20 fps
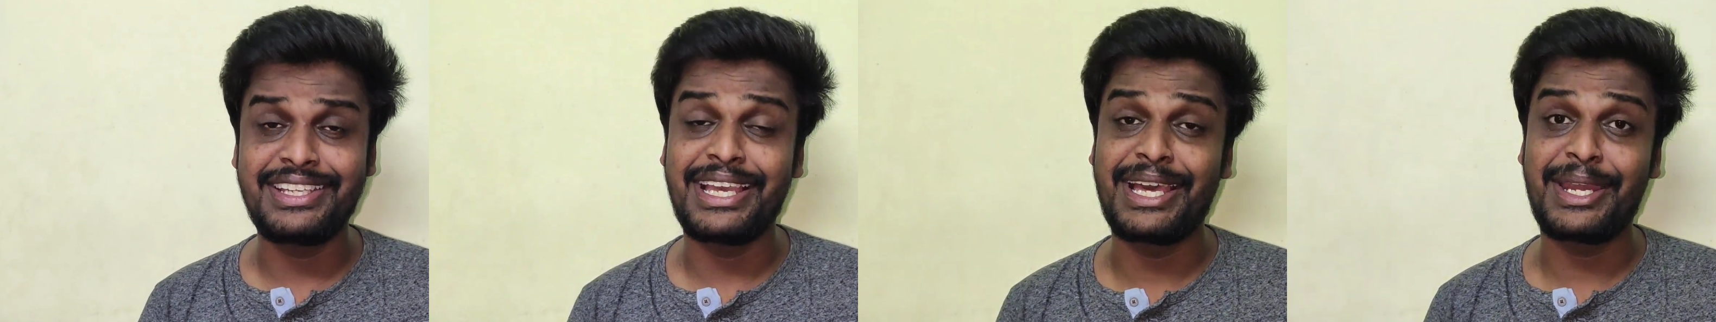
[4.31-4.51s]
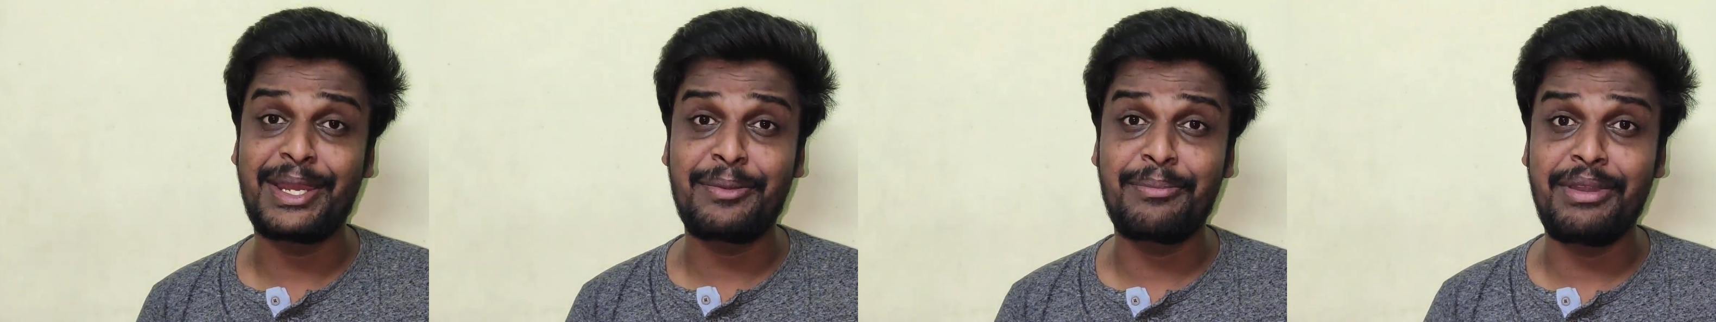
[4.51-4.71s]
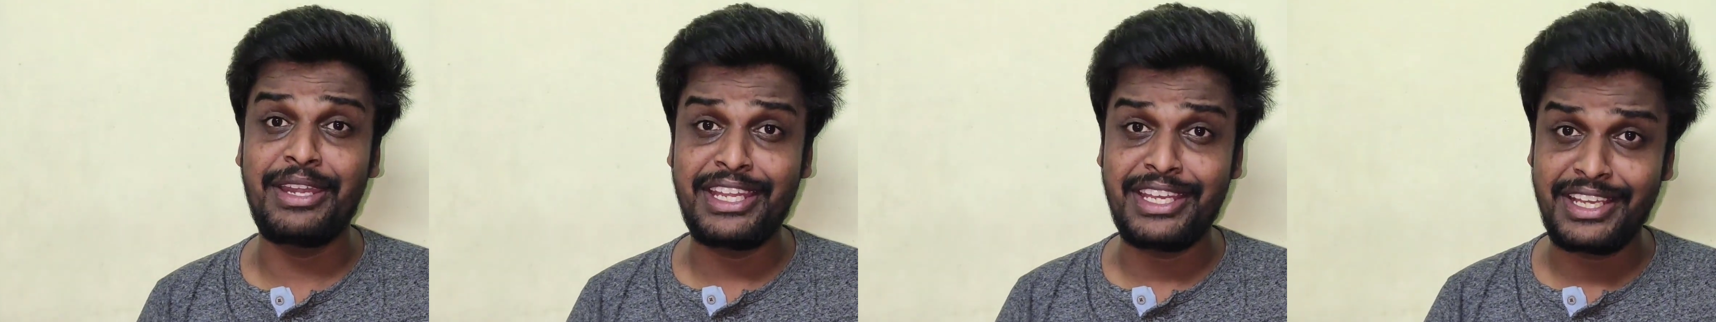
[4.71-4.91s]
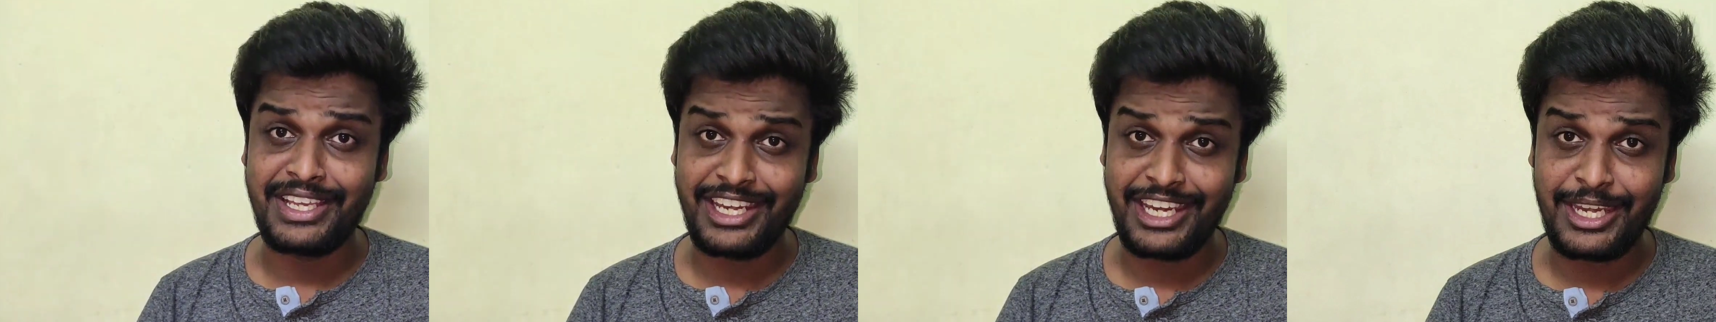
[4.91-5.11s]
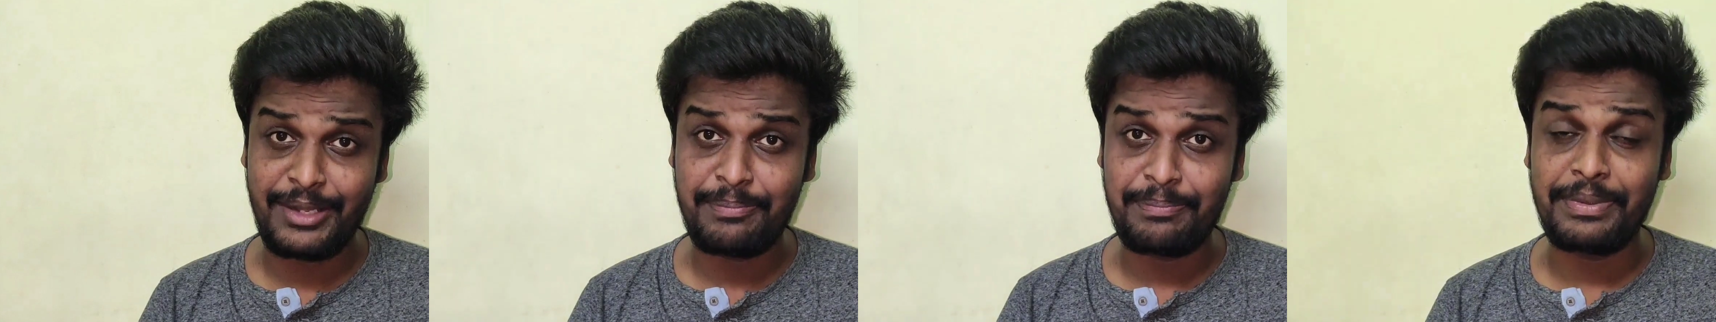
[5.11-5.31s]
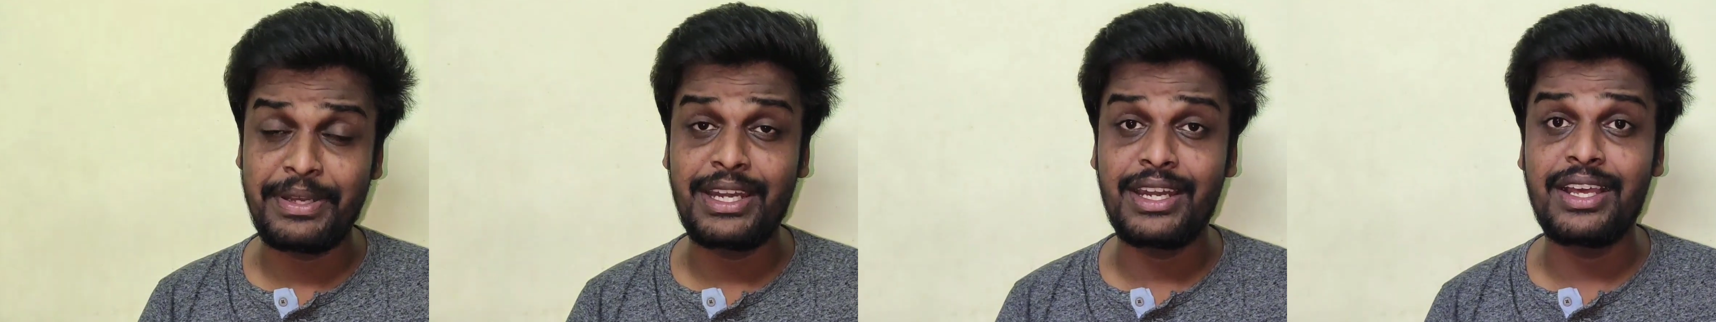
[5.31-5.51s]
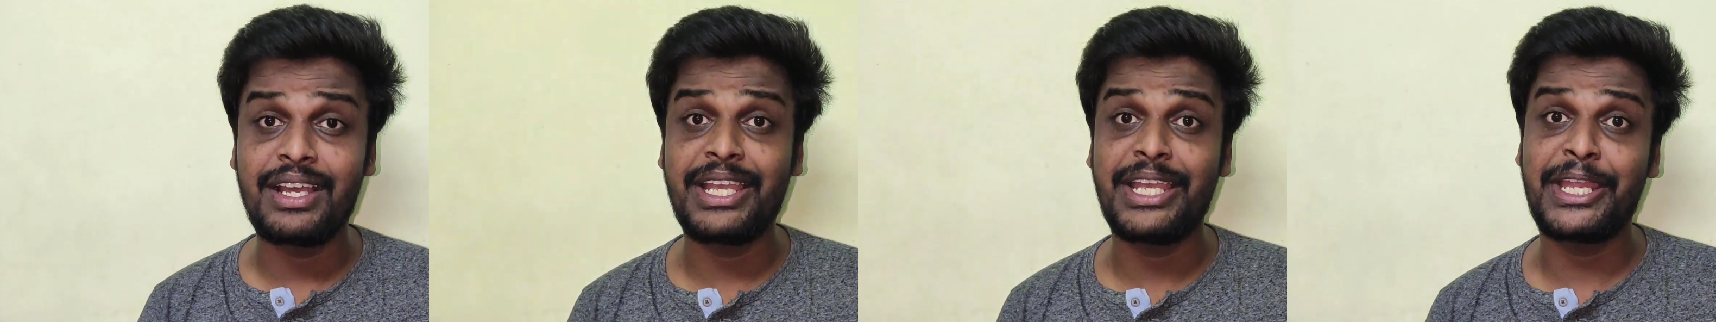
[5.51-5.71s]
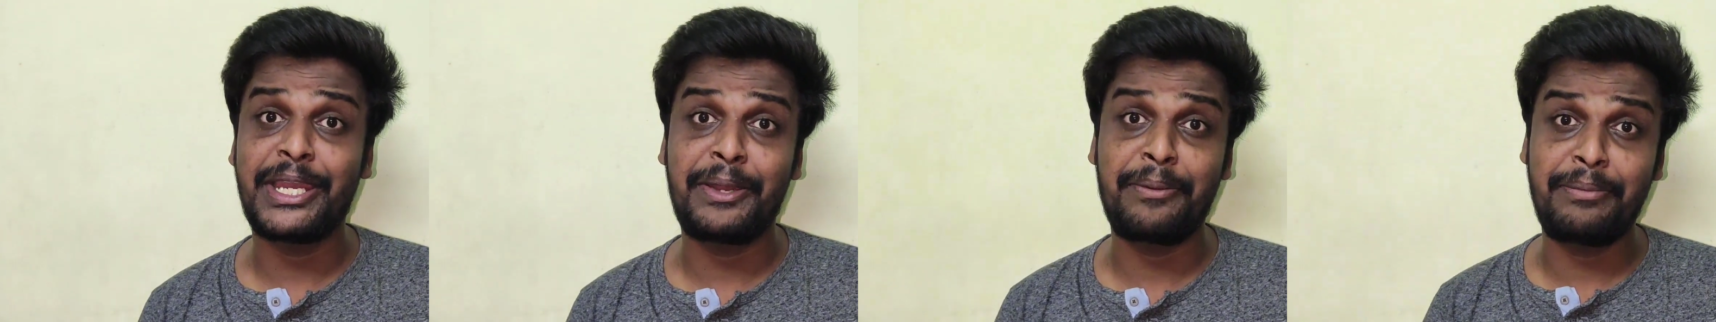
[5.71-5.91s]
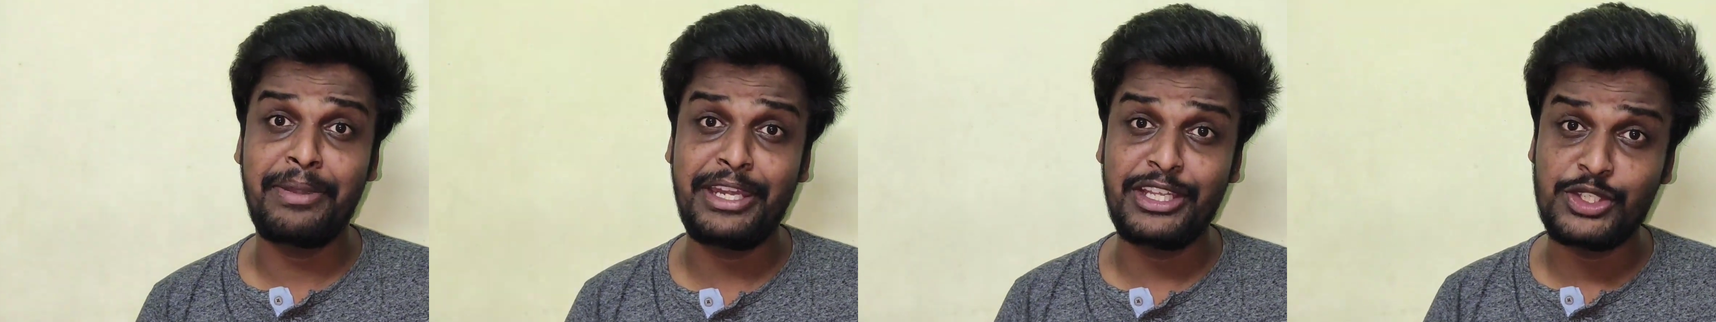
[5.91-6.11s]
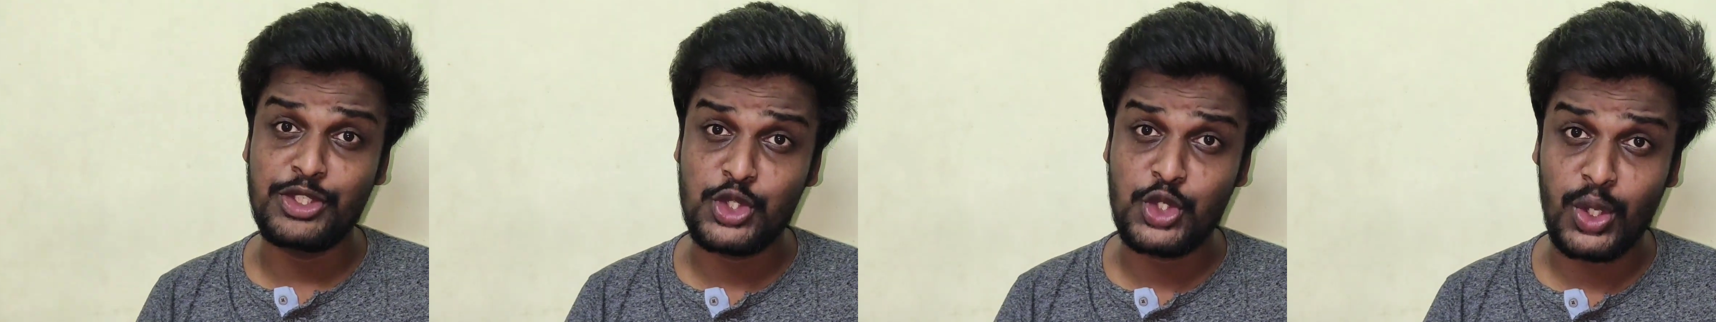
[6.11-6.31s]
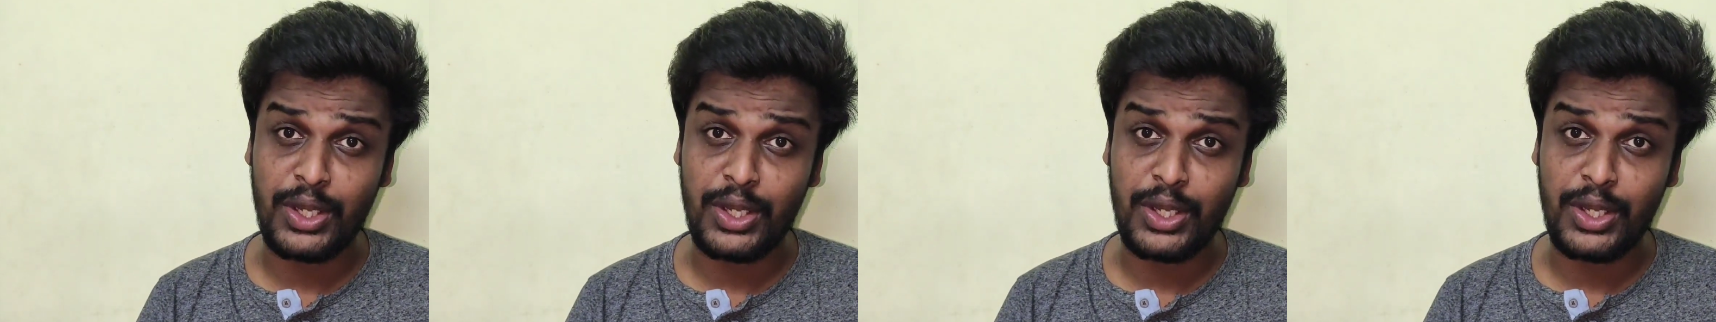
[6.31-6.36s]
யாரோ மீட்டிங் கிரியேட் பண்ணலாம் யாரோ மீட்டிங்